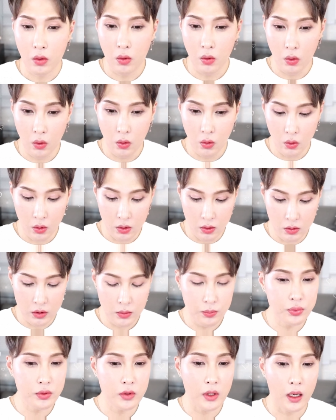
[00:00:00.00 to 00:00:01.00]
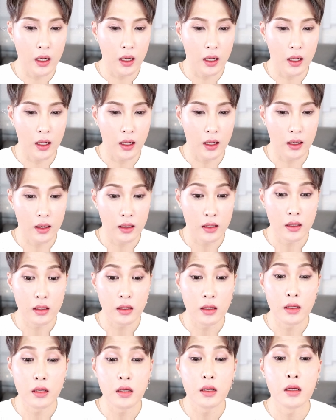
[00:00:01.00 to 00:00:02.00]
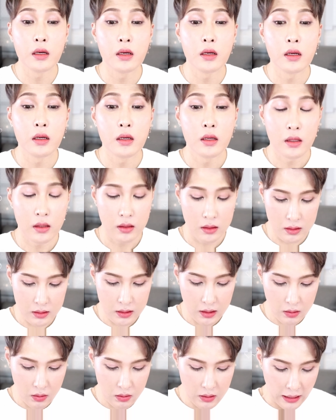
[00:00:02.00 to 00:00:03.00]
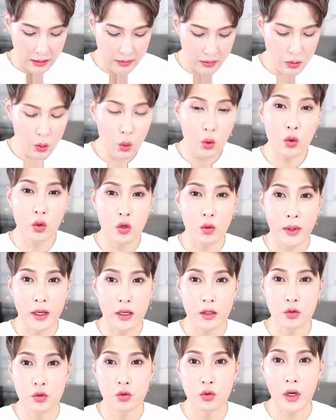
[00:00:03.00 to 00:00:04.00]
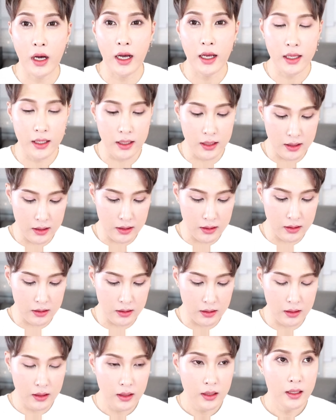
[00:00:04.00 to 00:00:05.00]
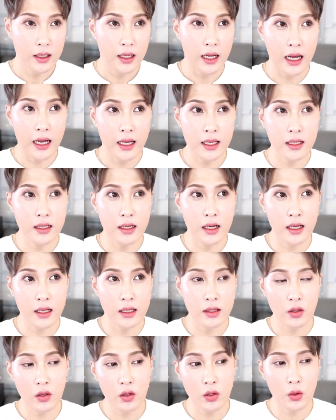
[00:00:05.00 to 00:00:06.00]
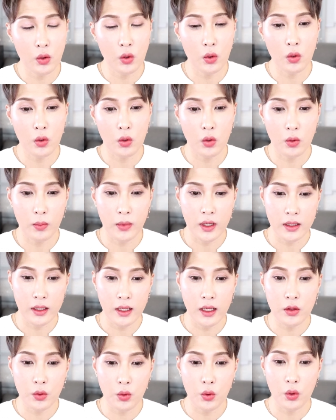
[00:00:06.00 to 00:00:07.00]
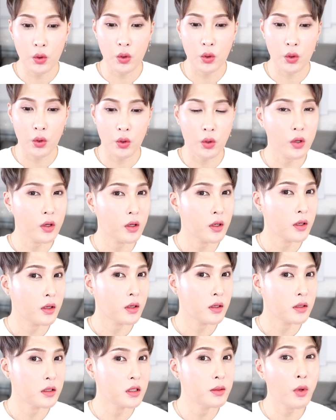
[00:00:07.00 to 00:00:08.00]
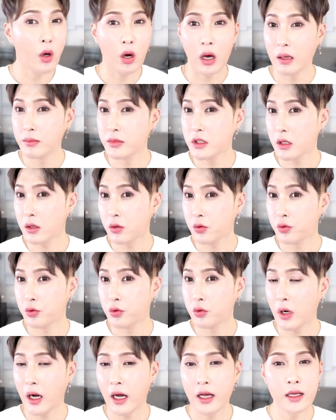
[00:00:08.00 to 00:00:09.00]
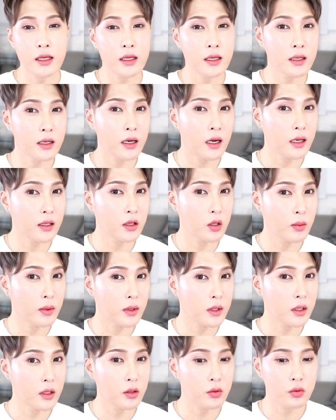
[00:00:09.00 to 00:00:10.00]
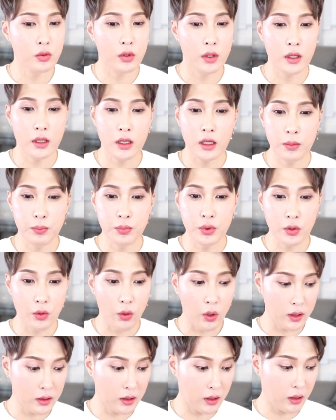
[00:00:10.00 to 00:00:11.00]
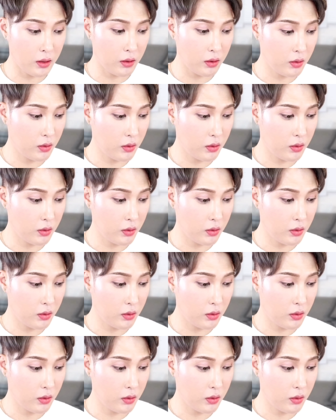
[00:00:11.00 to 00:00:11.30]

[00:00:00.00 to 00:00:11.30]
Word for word: 오 이거 이쁘다 그냥 이거 단독으로 바르고 아이 아이라이너 이런 거만 해도 음영 안 잡고 아이라이너만 해도 되게 이쁠 것 같아요